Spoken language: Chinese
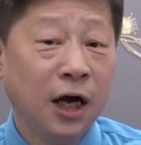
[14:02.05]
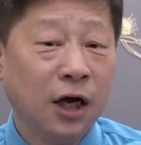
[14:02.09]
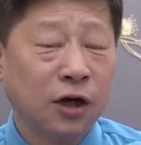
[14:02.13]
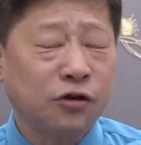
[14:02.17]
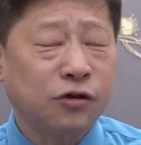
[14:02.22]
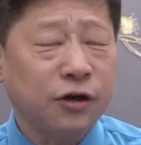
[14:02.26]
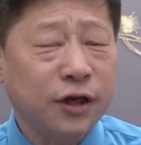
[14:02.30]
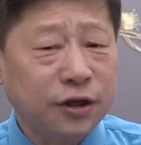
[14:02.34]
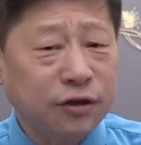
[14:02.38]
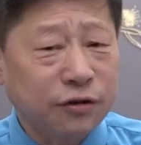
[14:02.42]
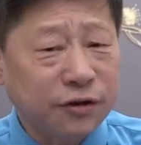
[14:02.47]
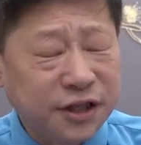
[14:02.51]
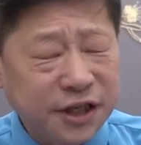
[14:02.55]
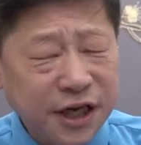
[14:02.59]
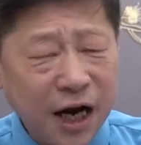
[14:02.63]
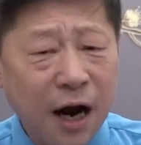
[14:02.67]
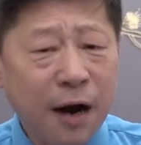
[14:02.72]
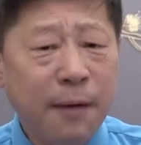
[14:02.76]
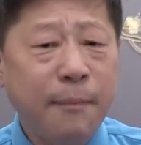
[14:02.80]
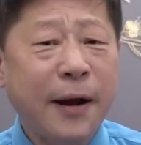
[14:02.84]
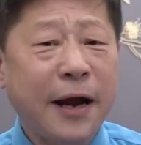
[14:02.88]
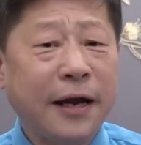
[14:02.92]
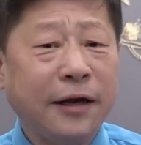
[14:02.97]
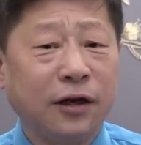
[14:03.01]
所以说，江
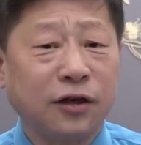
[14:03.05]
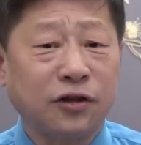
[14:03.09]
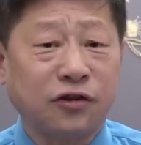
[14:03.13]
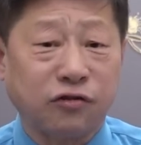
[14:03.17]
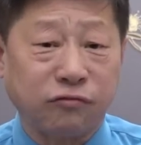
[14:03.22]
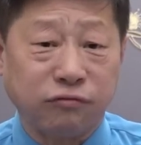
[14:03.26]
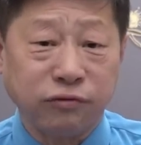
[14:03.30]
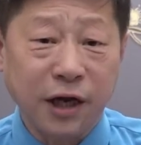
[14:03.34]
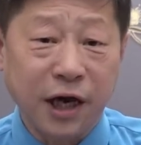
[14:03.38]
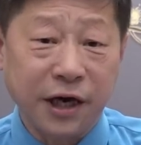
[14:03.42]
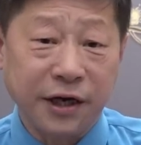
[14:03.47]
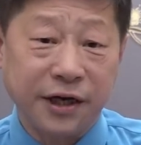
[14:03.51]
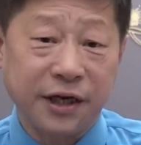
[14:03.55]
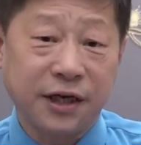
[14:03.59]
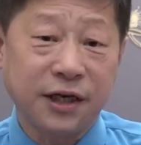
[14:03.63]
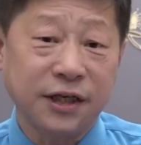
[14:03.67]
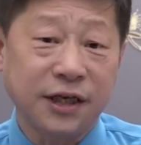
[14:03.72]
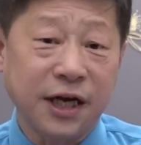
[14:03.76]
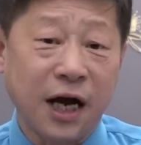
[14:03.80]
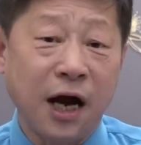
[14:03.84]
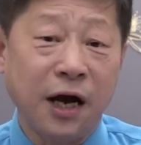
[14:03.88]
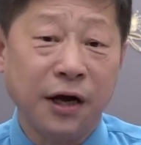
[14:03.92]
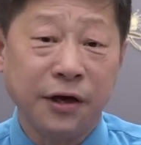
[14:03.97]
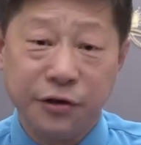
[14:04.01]
派要除掉李克
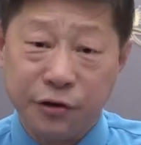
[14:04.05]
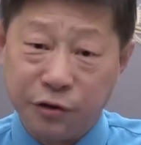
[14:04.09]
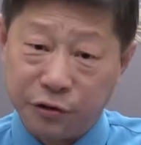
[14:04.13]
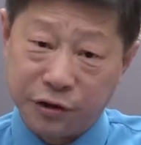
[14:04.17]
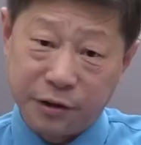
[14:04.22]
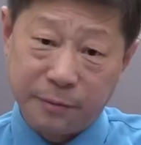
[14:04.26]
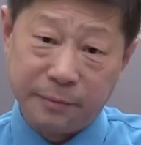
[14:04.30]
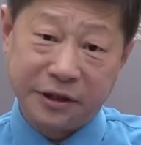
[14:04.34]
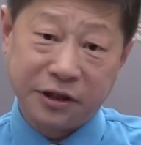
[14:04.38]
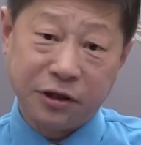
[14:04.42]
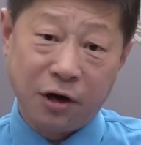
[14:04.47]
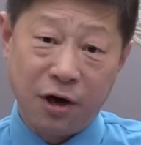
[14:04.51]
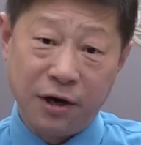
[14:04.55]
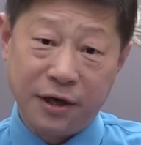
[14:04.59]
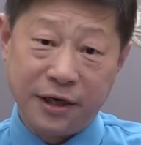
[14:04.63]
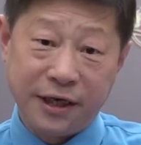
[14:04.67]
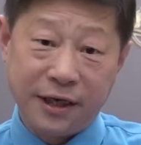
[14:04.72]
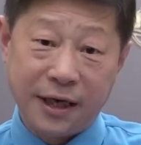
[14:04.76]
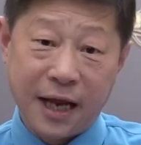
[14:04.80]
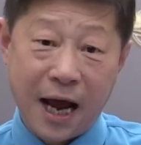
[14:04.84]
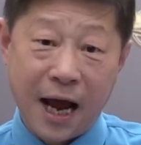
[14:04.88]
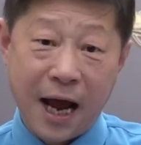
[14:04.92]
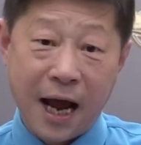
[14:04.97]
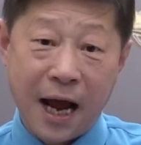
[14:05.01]
强有什么道
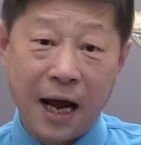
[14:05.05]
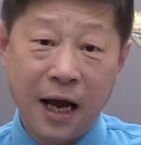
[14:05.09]
理呢？